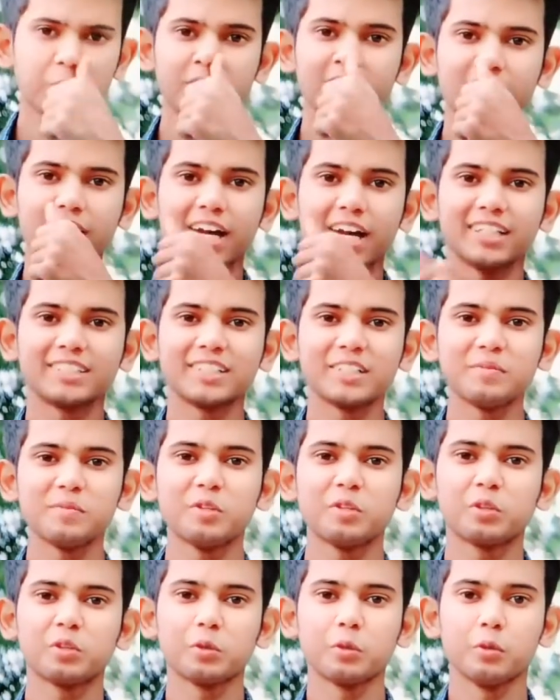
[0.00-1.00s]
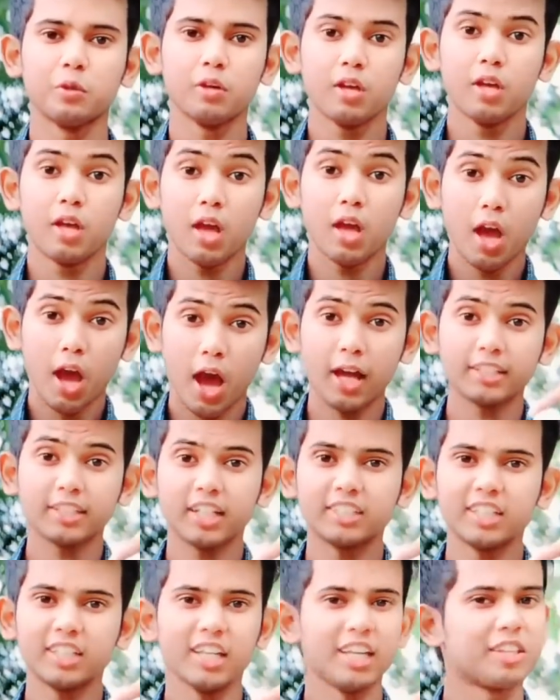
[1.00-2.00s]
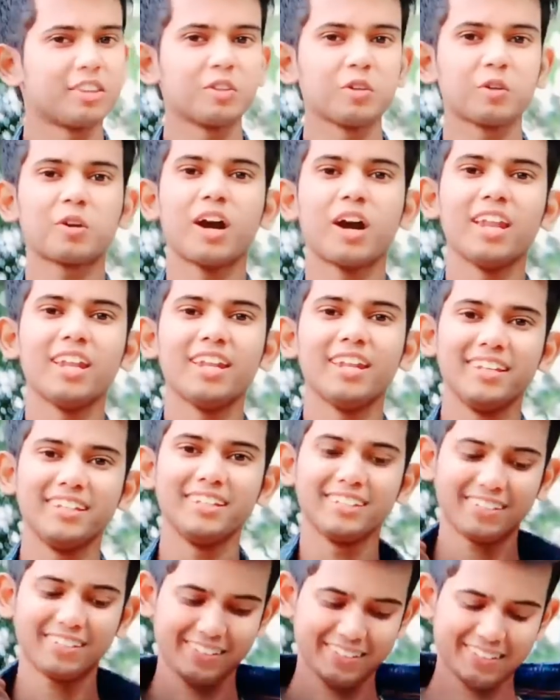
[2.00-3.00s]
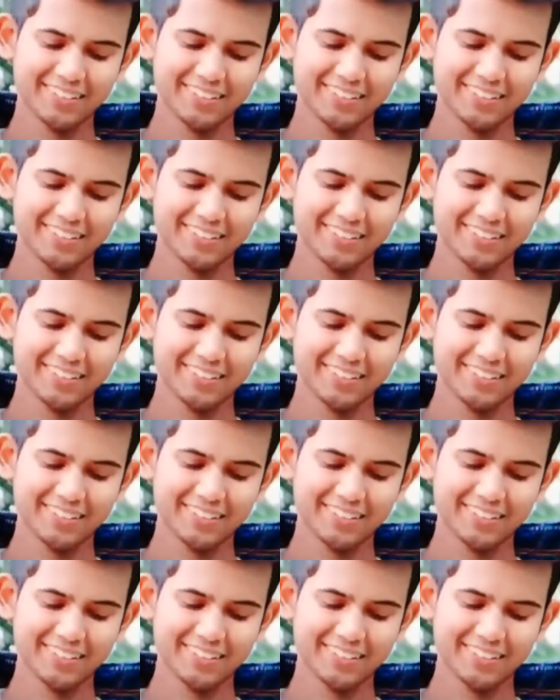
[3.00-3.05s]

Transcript: সর্দি কাশির মতো আজ আছে তো কাল নেই